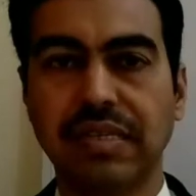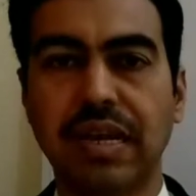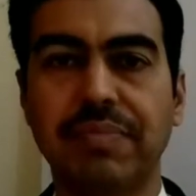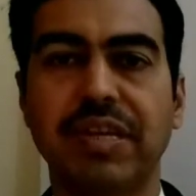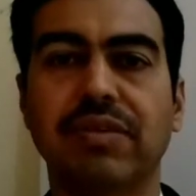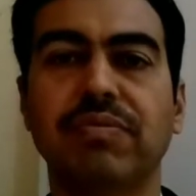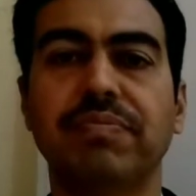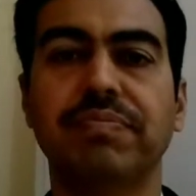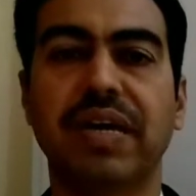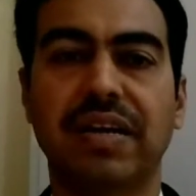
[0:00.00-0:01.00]
असलम
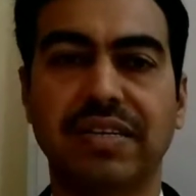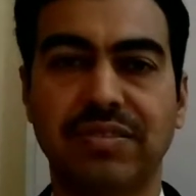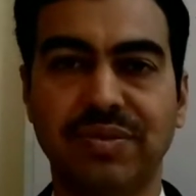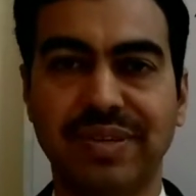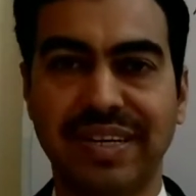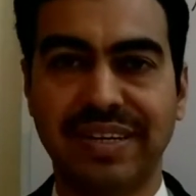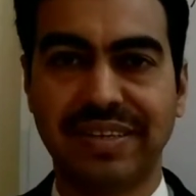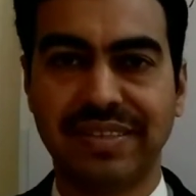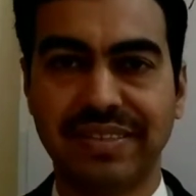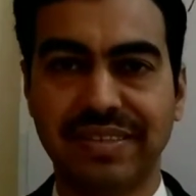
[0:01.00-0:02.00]
प्यारे
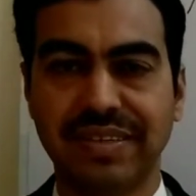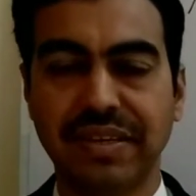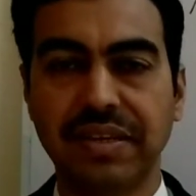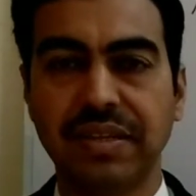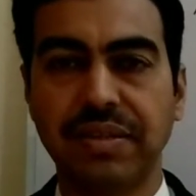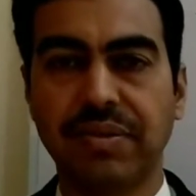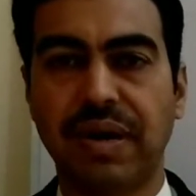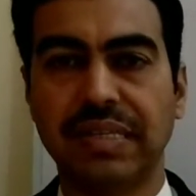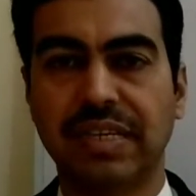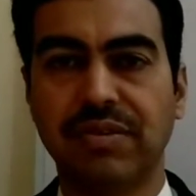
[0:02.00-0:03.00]
स्टूडेंट्स तो
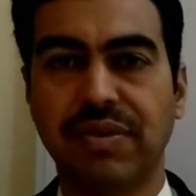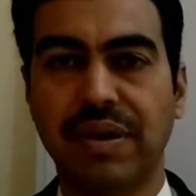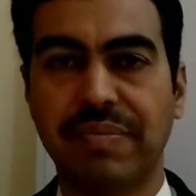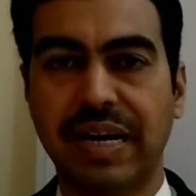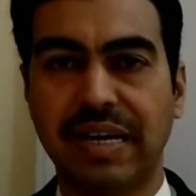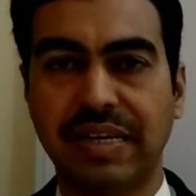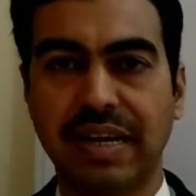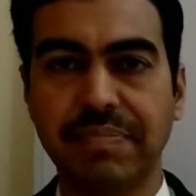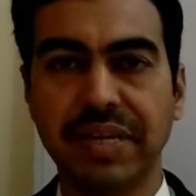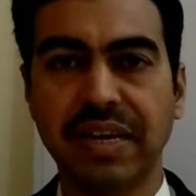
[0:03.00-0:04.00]
आज का जो हमारा
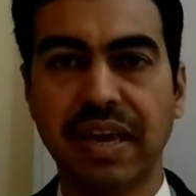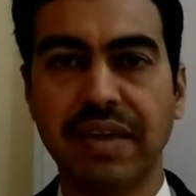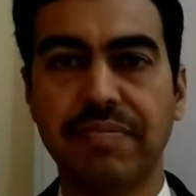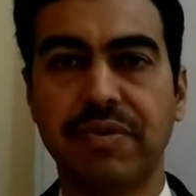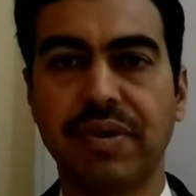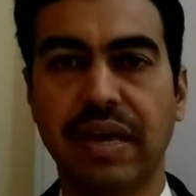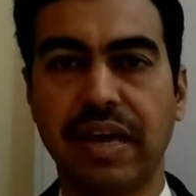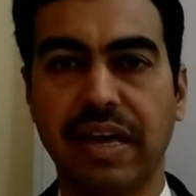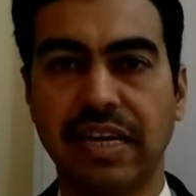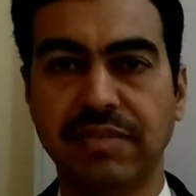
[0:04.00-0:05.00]
टॉपिक है वो है
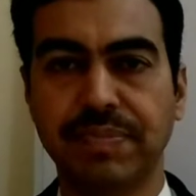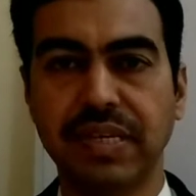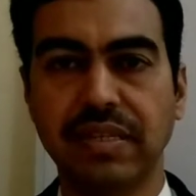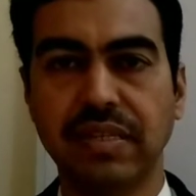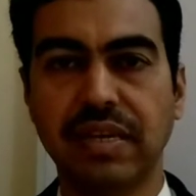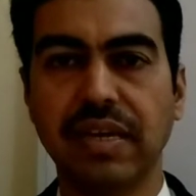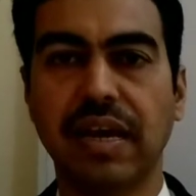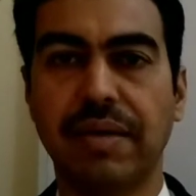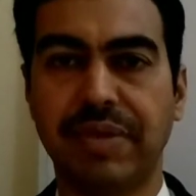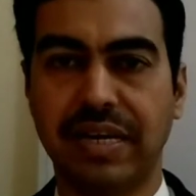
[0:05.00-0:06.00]
एस पी थ्री
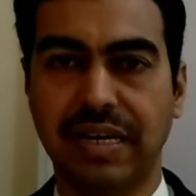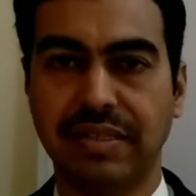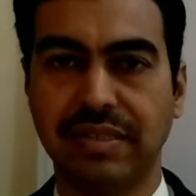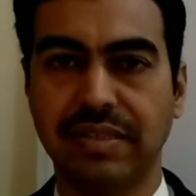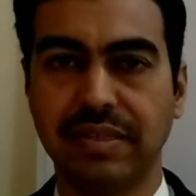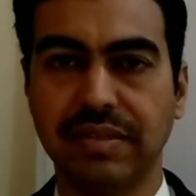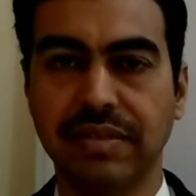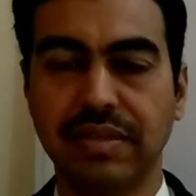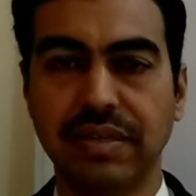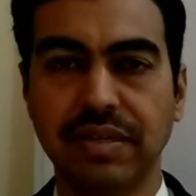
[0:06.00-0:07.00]

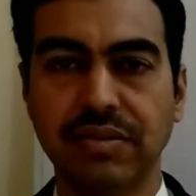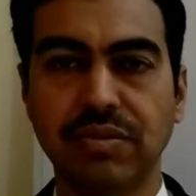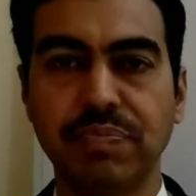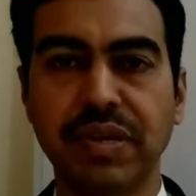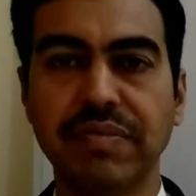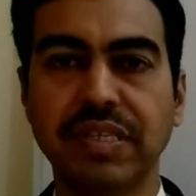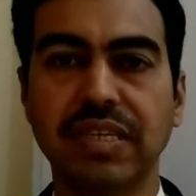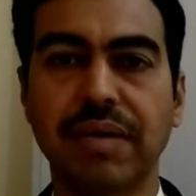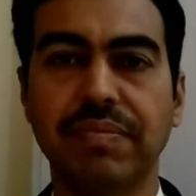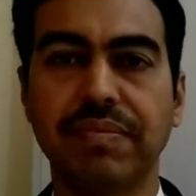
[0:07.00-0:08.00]
हाइब्रिडाइजेशन जो प्रीवियस
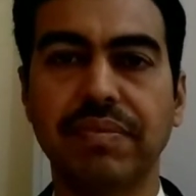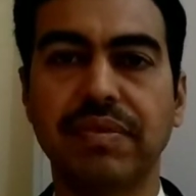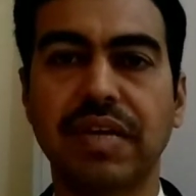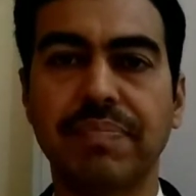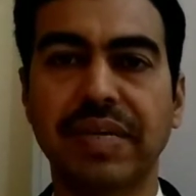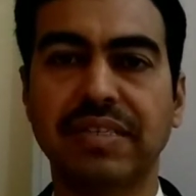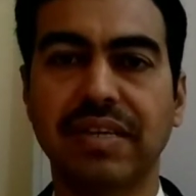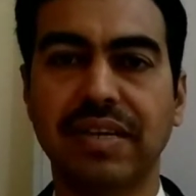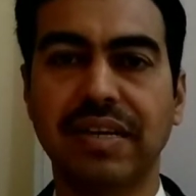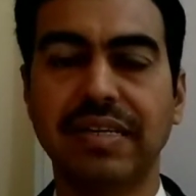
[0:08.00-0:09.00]
टॉपिक
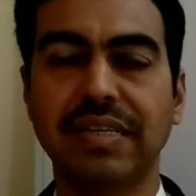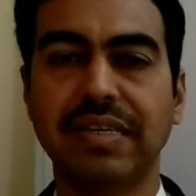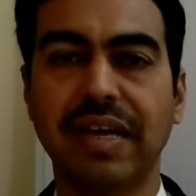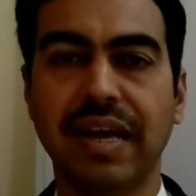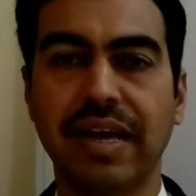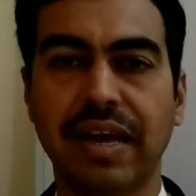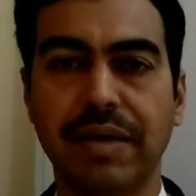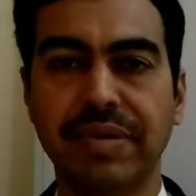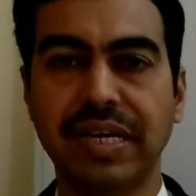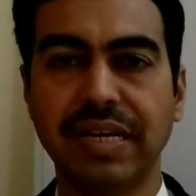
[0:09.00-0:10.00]
से रिलेटेड है
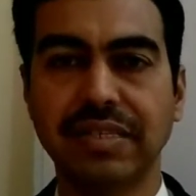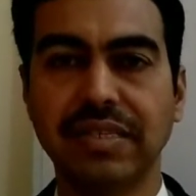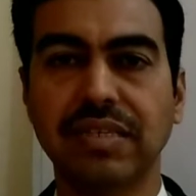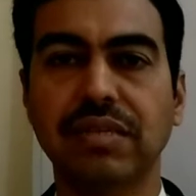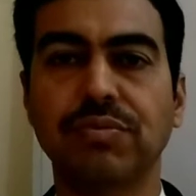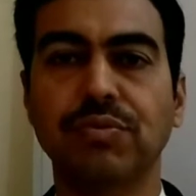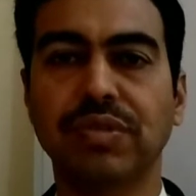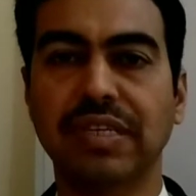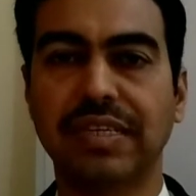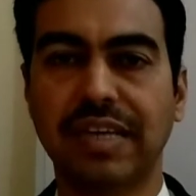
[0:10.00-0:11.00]
हाइब्रिडाइजेशन
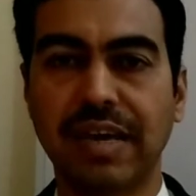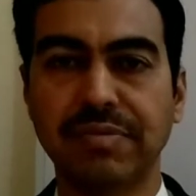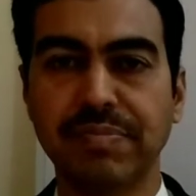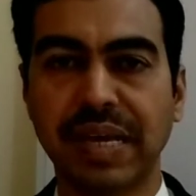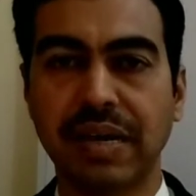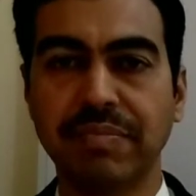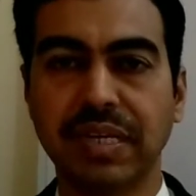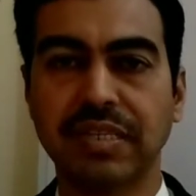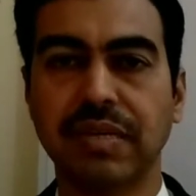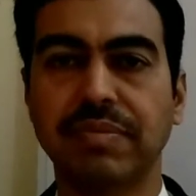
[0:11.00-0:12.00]
उसकी टाइप में
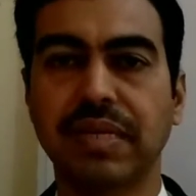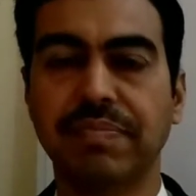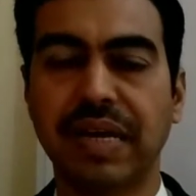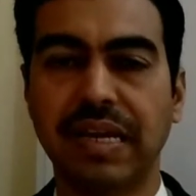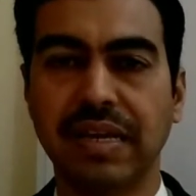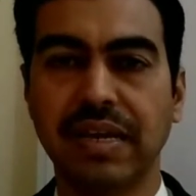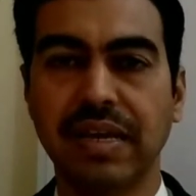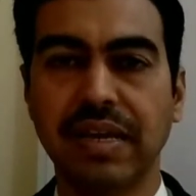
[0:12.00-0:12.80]
हमने सबसे पहले